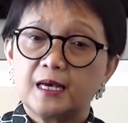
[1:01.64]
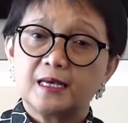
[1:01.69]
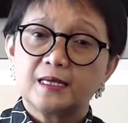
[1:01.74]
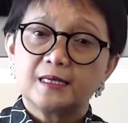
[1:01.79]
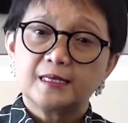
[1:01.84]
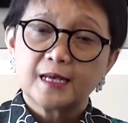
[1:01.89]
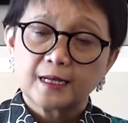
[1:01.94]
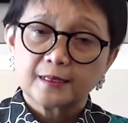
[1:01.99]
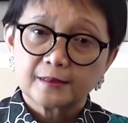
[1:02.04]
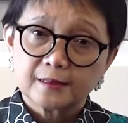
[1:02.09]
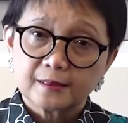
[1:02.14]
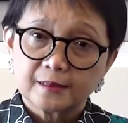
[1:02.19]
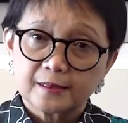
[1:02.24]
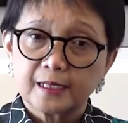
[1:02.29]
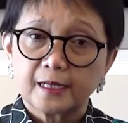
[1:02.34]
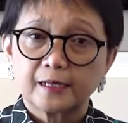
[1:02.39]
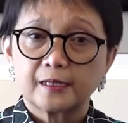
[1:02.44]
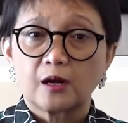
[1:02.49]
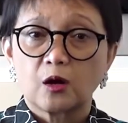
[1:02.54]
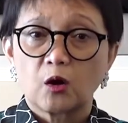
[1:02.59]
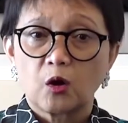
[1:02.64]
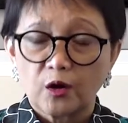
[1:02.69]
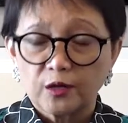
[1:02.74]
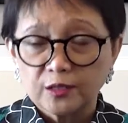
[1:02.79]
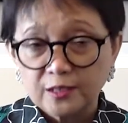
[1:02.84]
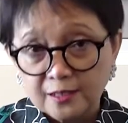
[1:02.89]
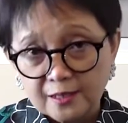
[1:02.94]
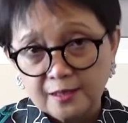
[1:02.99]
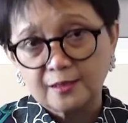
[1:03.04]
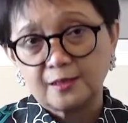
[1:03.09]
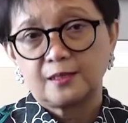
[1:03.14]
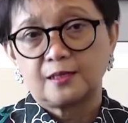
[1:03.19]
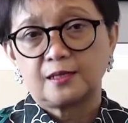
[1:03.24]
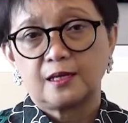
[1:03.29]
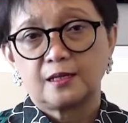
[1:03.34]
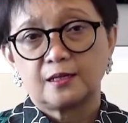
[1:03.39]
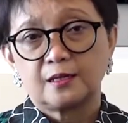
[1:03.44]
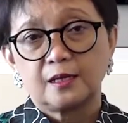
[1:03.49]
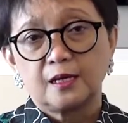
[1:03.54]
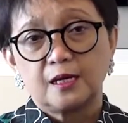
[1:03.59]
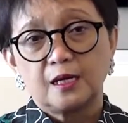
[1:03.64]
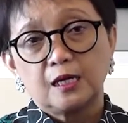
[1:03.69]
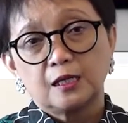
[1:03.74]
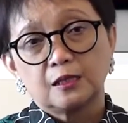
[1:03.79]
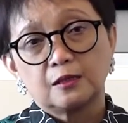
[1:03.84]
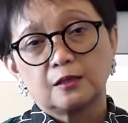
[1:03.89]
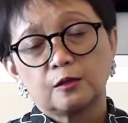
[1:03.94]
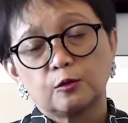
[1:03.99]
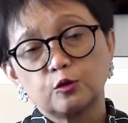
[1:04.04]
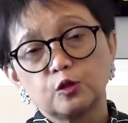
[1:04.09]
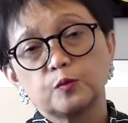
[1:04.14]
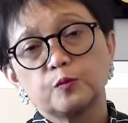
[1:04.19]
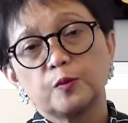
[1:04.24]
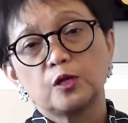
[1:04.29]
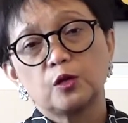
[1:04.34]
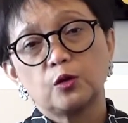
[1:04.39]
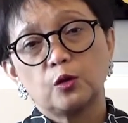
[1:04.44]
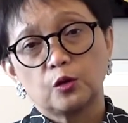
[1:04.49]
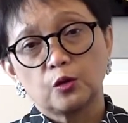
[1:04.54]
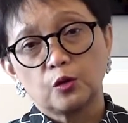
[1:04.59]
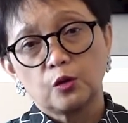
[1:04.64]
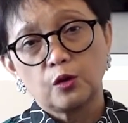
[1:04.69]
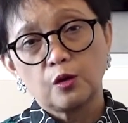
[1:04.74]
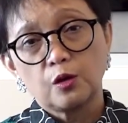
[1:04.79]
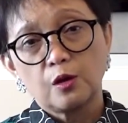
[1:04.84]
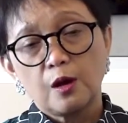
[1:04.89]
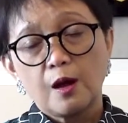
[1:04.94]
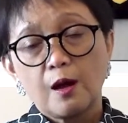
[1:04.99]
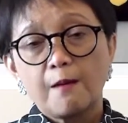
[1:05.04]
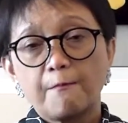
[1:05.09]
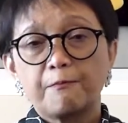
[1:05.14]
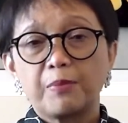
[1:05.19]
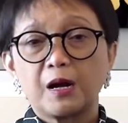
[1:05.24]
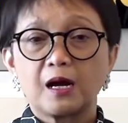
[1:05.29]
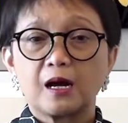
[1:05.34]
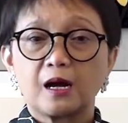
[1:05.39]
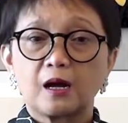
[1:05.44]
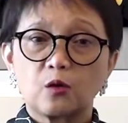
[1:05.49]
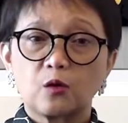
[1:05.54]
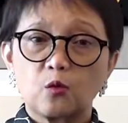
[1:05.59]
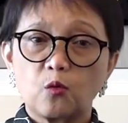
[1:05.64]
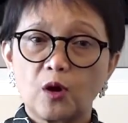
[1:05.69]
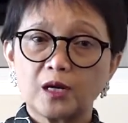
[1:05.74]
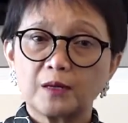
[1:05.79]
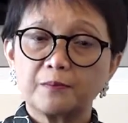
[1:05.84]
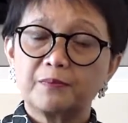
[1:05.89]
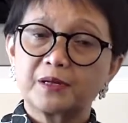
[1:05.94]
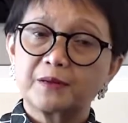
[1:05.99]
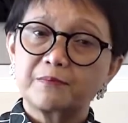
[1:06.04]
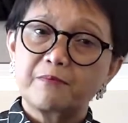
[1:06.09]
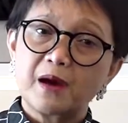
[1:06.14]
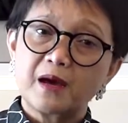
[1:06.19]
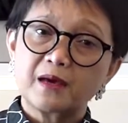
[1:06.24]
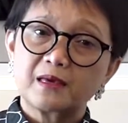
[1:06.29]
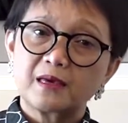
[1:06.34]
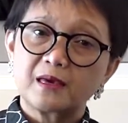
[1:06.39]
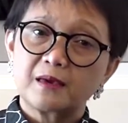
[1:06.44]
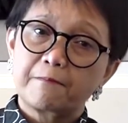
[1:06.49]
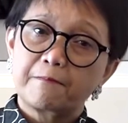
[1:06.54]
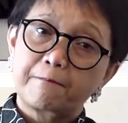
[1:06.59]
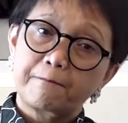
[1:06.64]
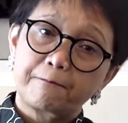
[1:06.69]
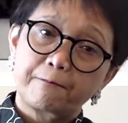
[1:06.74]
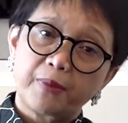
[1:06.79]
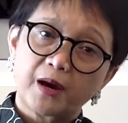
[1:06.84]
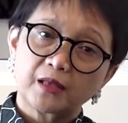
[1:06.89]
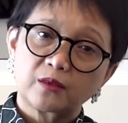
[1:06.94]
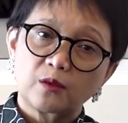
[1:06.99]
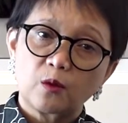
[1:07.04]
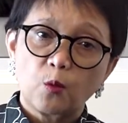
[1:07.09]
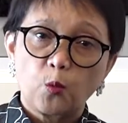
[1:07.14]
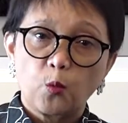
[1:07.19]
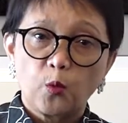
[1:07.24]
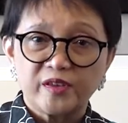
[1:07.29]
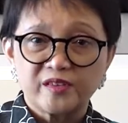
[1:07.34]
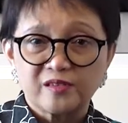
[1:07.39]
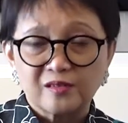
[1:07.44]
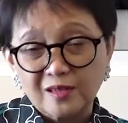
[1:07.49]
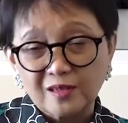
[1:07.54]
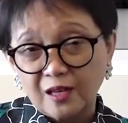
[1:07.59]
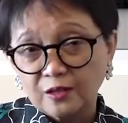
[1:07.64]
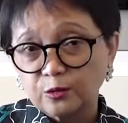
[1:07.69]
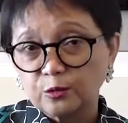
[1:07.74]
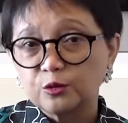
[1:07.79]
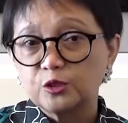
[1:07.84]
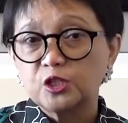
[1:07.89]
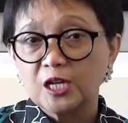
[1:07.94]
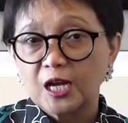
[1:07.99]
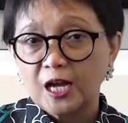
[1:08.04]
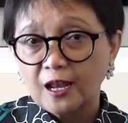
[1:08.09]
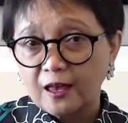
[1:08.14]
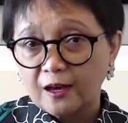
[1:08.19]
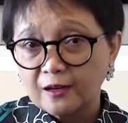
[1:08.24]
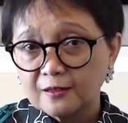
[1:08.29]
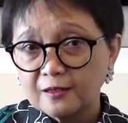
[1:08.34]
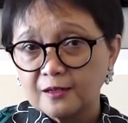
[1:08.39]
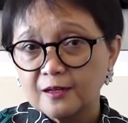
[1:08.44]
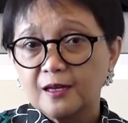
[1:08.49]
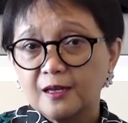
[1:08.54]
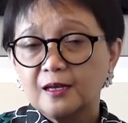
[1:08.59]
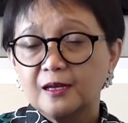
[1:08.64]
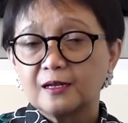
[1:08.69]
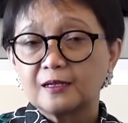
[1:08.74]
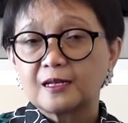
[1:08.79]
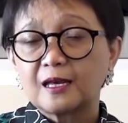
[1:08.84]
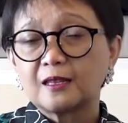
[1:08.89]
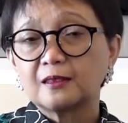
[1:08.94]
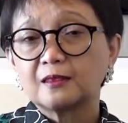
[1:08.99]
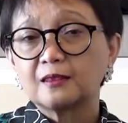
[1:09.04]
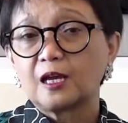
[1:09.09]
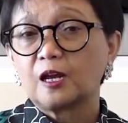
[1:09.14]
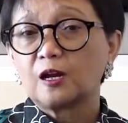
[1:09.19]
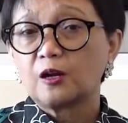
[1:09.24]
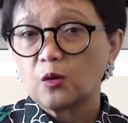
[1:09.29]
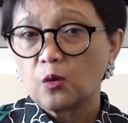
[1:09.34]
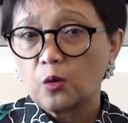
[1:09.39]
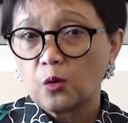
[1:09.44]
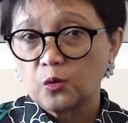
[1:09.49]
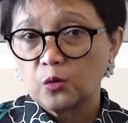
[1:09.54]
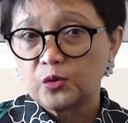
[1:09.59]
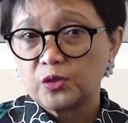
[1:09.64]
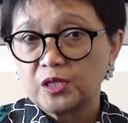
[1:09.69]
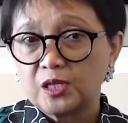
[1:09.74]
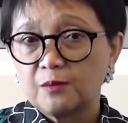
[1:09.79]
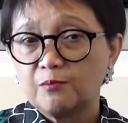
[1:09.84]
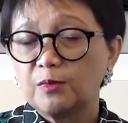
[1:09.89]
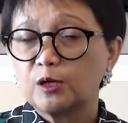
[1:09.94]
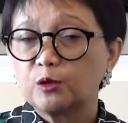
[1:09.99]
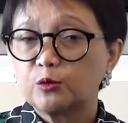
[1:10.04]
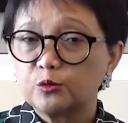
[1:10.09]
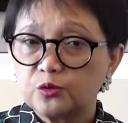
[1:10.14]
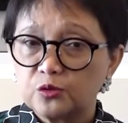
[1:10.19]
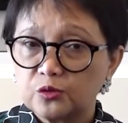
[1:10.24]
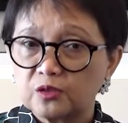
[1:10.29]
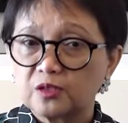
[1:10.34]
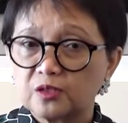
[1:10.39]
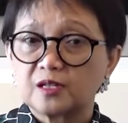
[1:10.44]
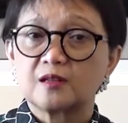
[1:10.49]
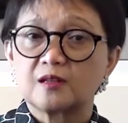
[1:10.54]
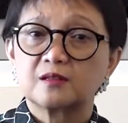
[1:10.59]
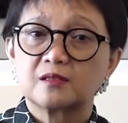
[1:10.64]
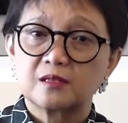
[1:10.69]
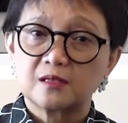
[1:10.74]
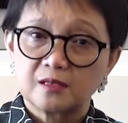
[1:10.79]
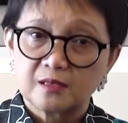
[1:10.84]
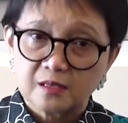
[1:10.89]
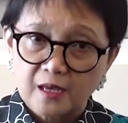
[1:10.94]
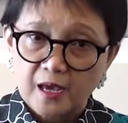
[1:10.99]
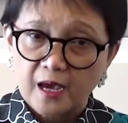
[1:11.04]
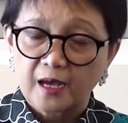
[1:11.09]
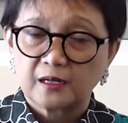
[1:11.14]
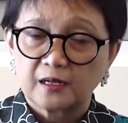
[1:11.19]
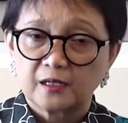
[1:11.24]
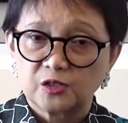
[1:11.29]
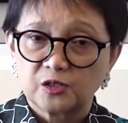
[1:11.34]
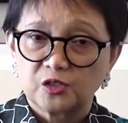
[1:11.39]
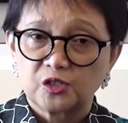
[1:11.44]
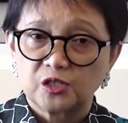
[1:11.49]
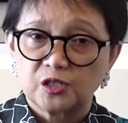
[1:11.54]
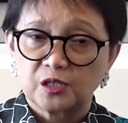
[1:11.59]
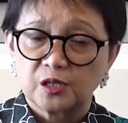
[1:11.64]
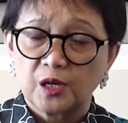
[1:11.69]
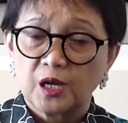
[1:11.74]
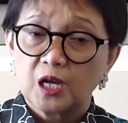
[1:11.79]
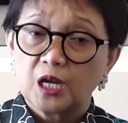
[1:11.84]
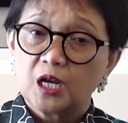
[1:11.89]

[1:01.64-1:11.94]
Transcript: yang secara konsisten terus mendorong pengakuan berbagai pathways atau jalan dan teknologi menuju transisi energi.